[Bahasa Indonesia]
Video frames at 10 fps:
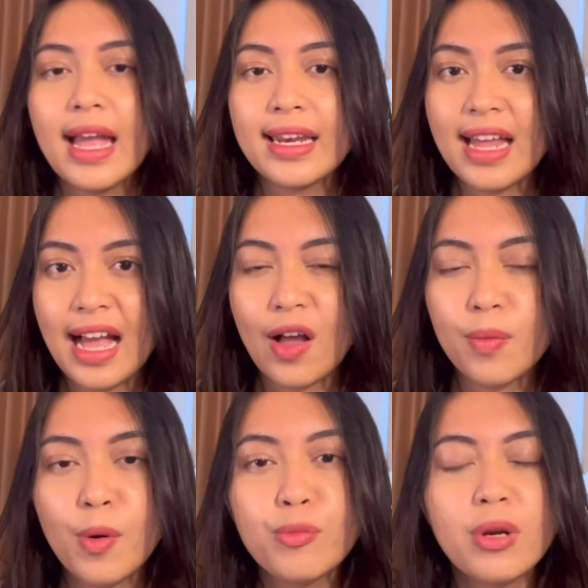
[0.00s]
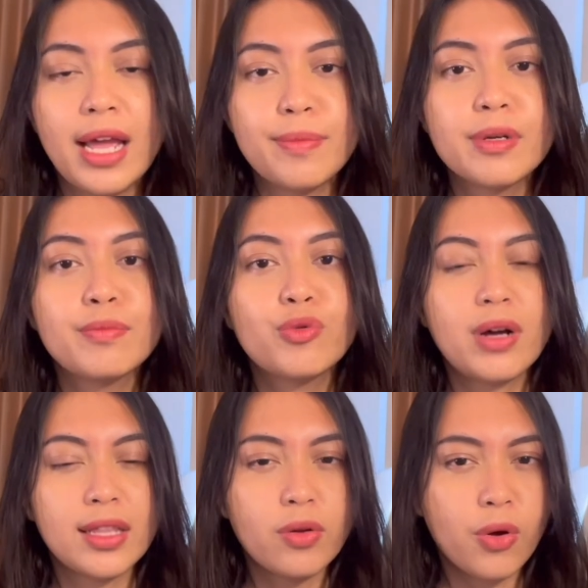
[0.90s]
Nah, kalau mau mulai
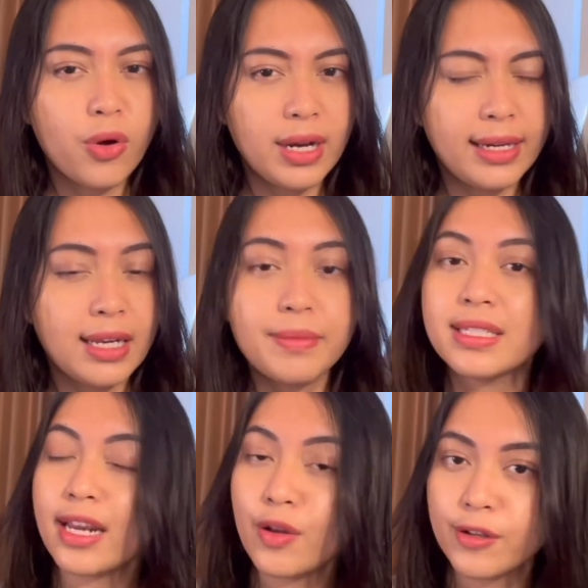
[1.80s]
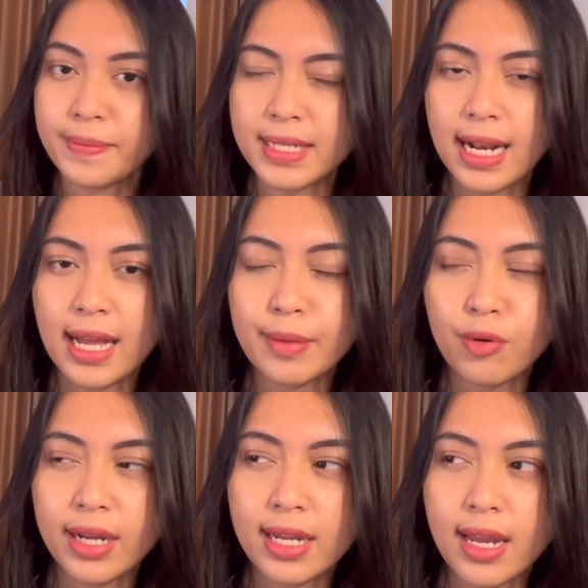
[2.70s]
membuka toko online yang lebih serius, misalkan
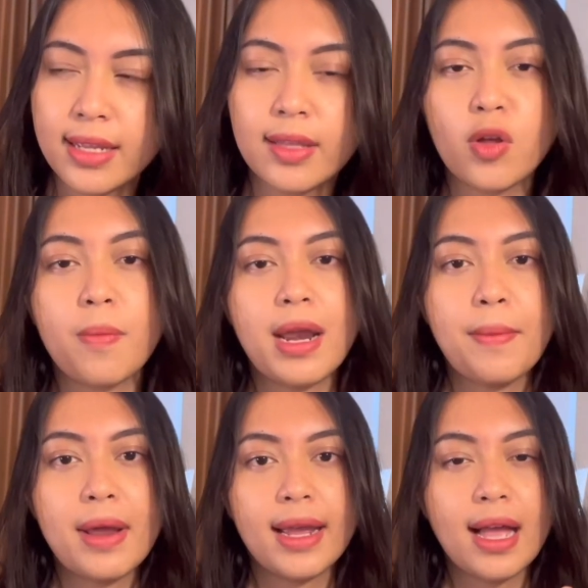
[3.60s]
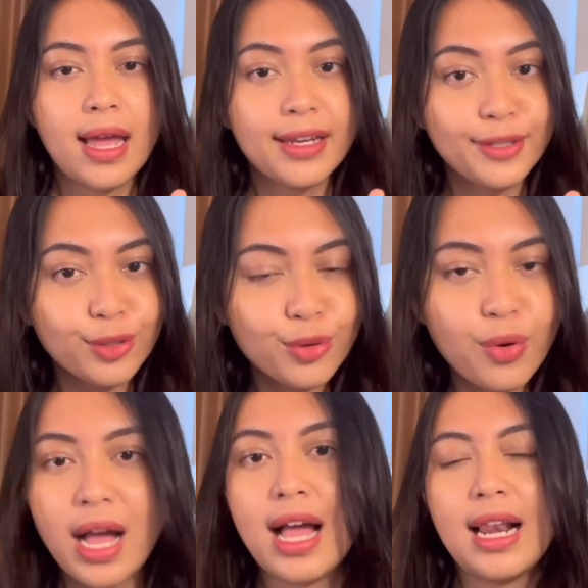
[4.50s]
mulai dari nyetok barang-barang yang akan
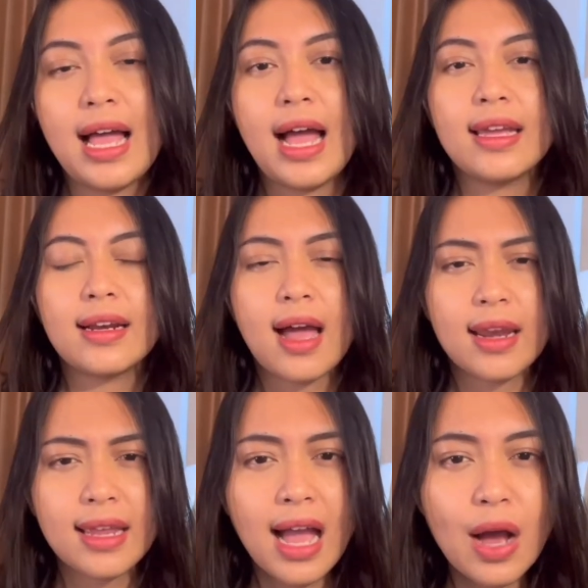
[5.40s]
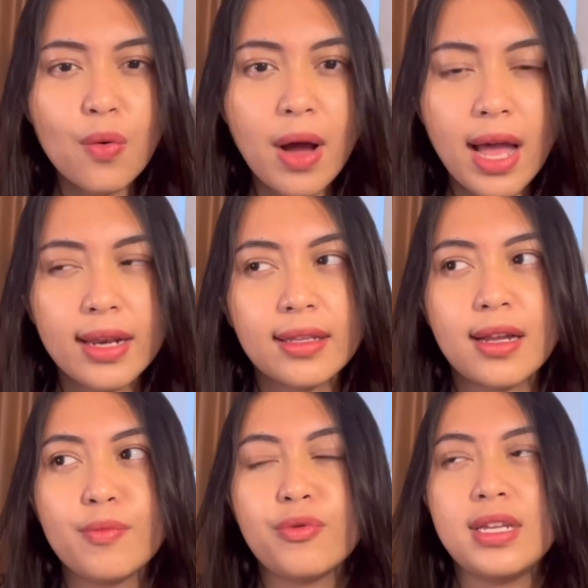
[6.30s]
dijual, hire karyawan,
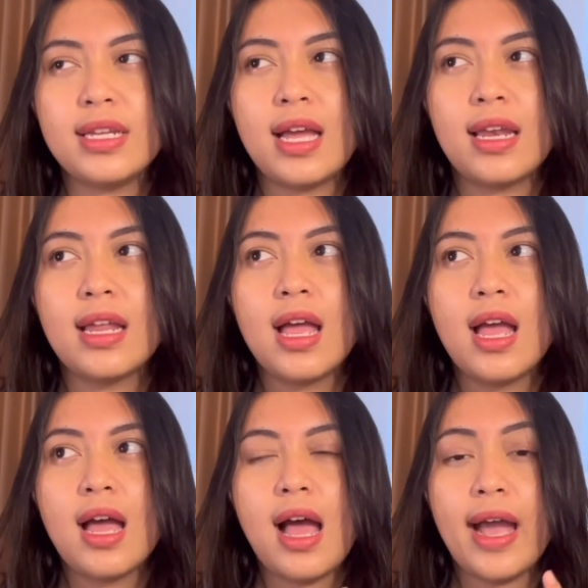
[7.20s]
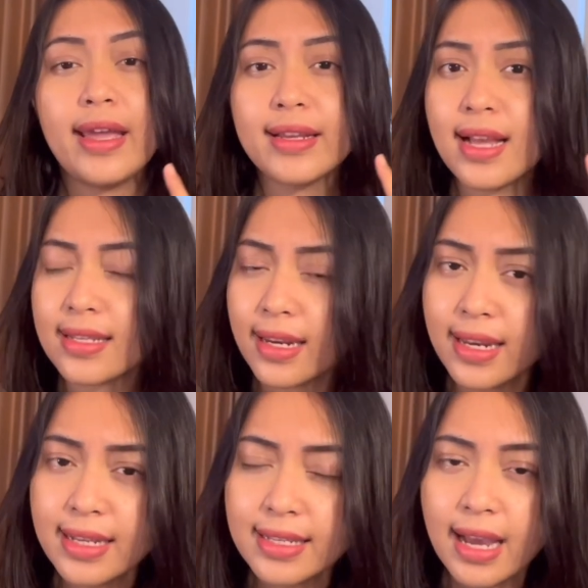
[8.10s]
kemudian hire jasa
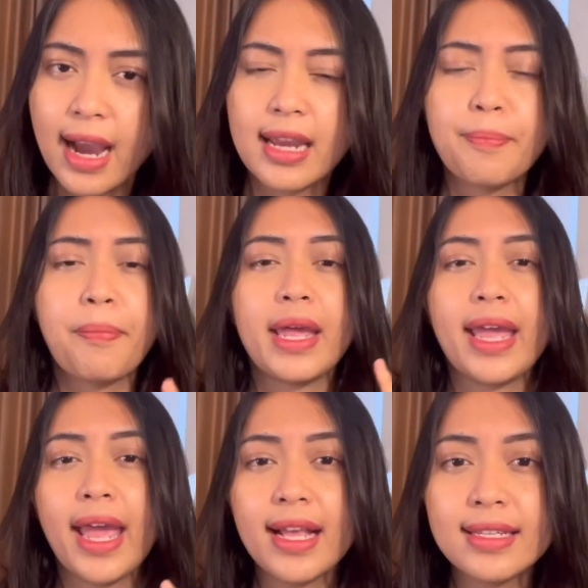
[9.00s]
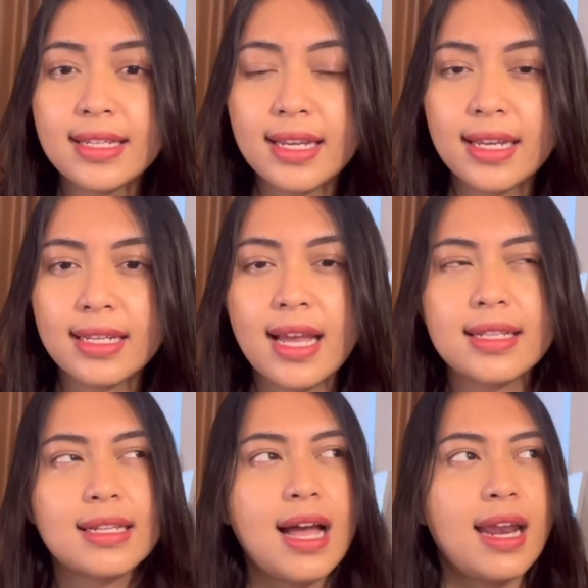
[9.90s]
desain, packaging, dan
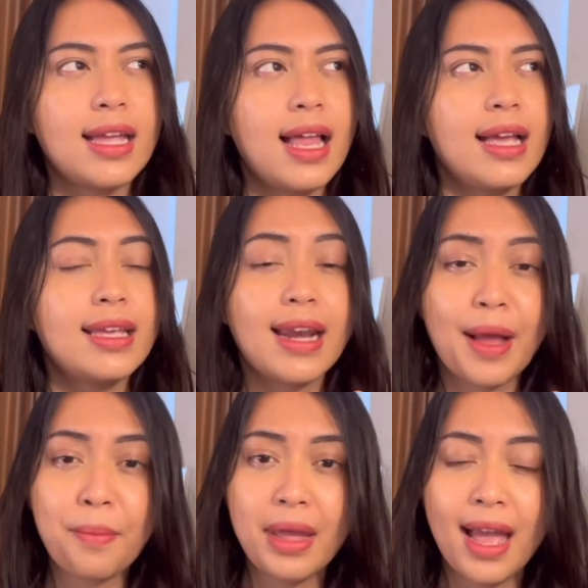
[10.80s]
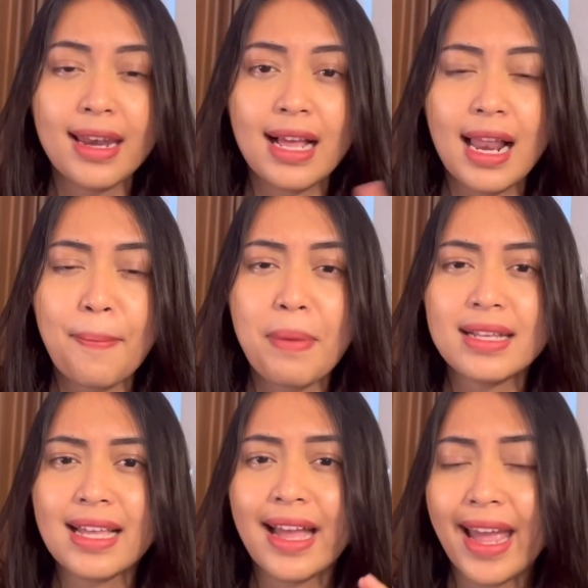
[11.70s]
sekarang yang lagi rame adalah pasang